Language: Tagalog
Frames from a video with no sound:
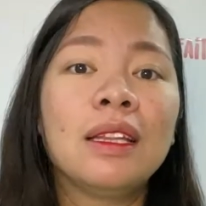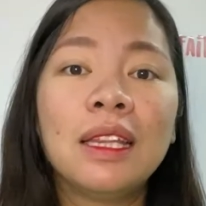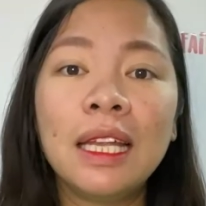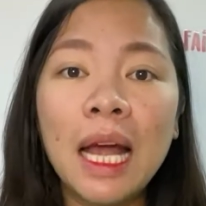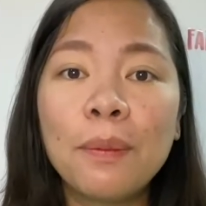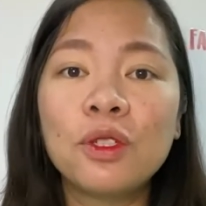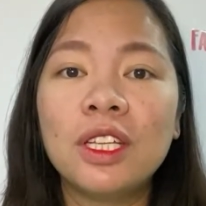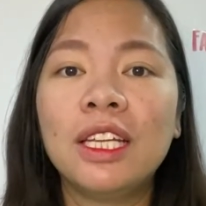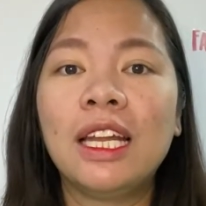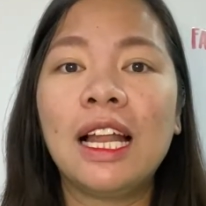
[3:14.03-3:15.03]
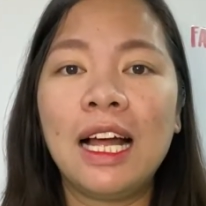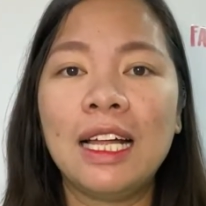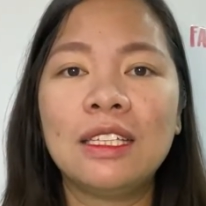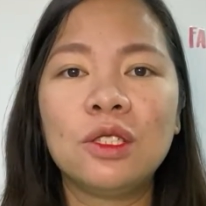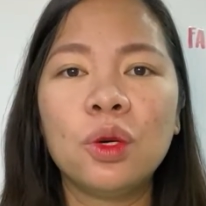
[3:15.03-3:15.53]
tinapos na niya
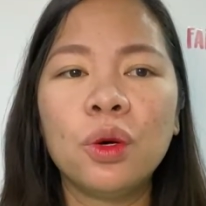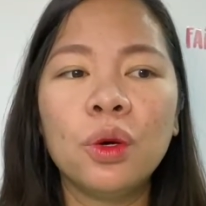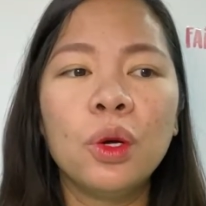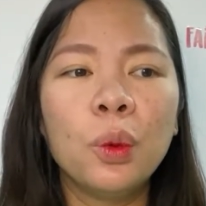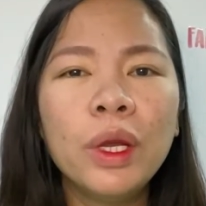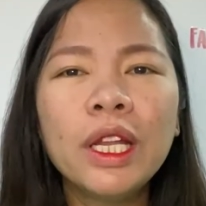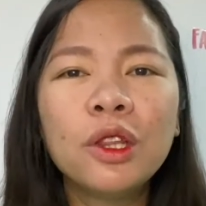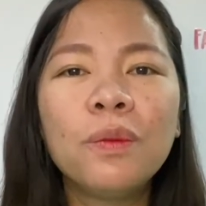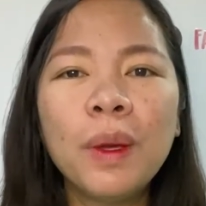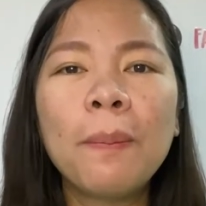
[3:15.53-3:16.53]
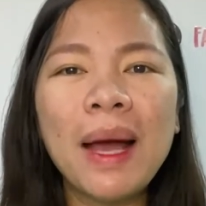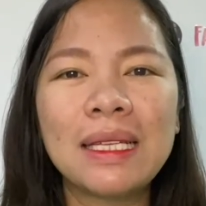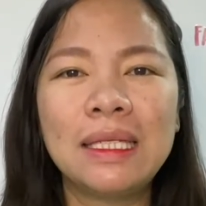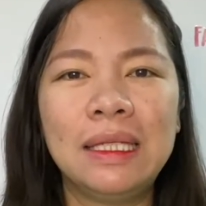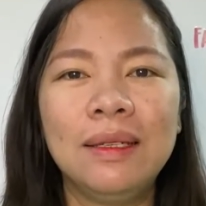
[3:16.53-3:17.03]
lahat. So, we need to be
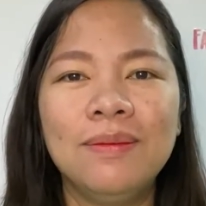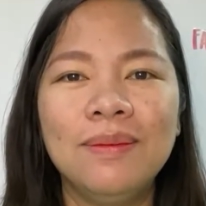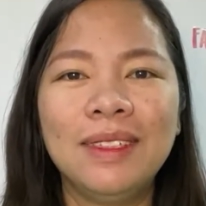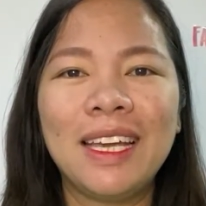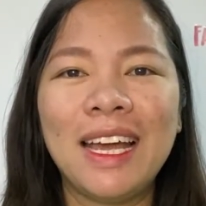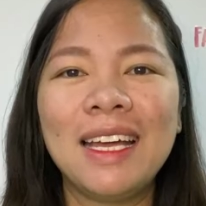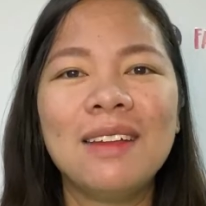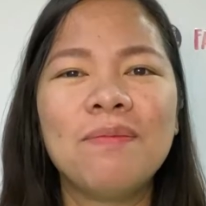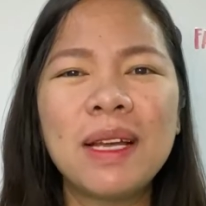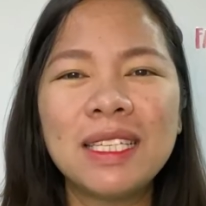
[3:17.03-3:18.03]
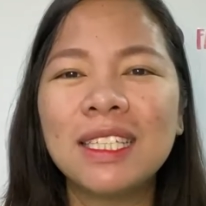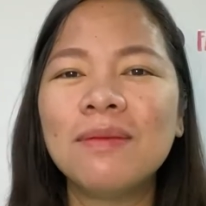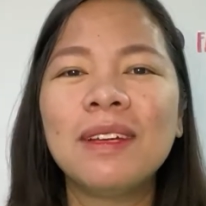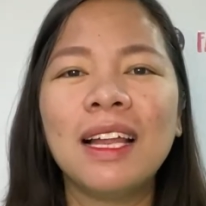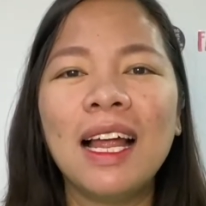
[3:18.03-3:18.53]
positive. Yan,
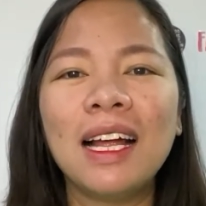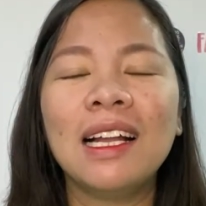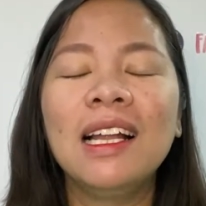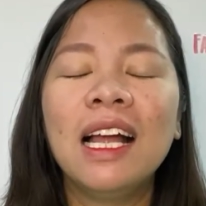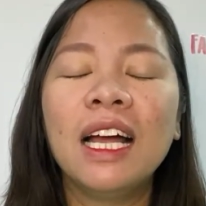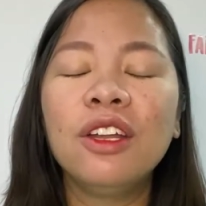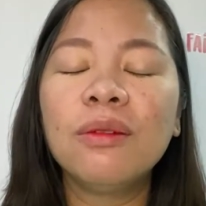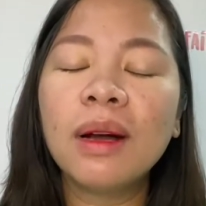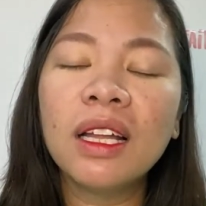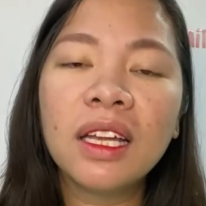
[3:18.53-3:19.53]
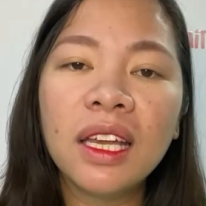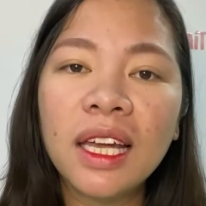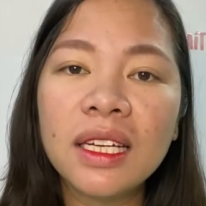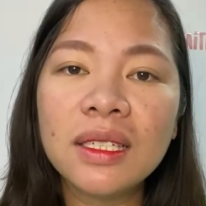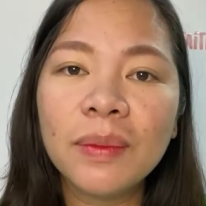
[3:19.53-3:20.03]
positive ka lang. Ano yung mga
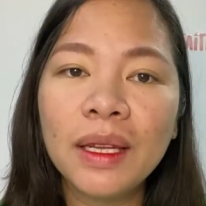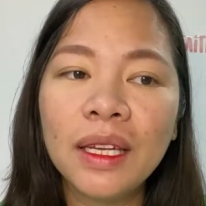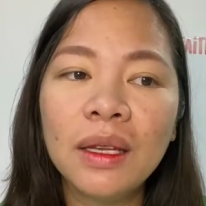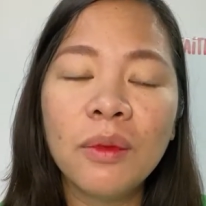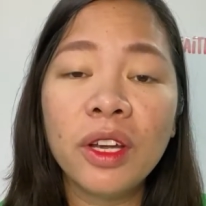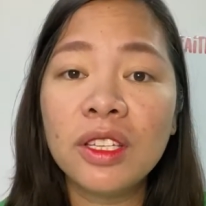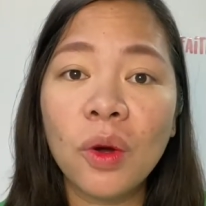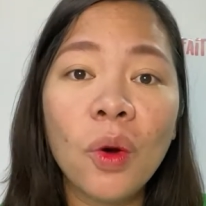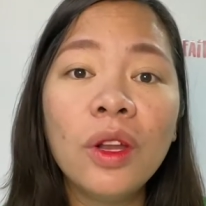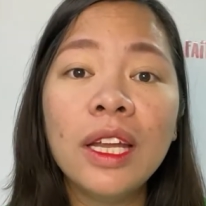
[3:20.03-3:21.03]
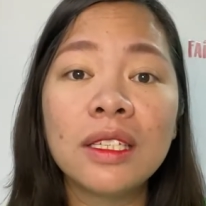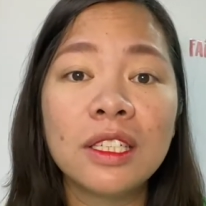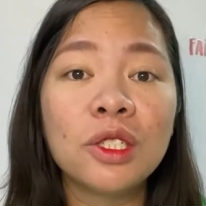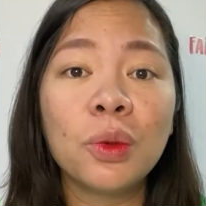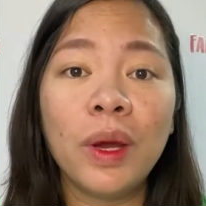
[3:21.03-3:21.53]
nangyayari sa paligid mo? It's only a
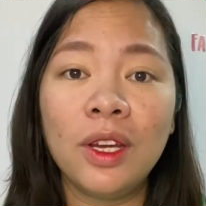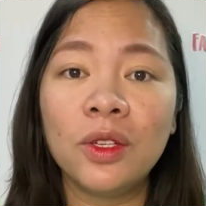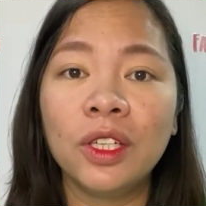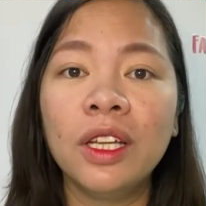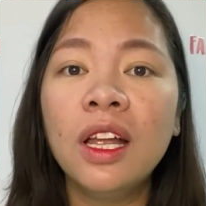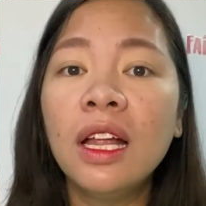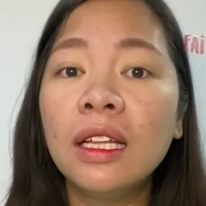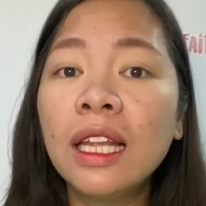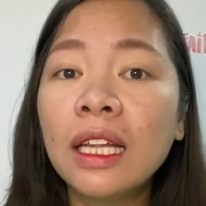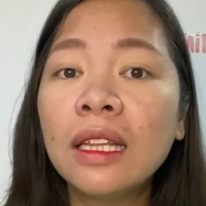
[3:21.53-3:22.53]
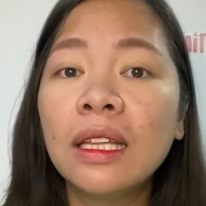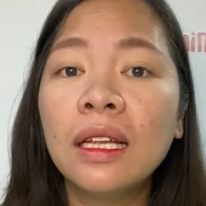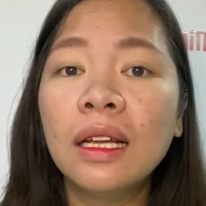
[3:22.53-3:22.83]
situation that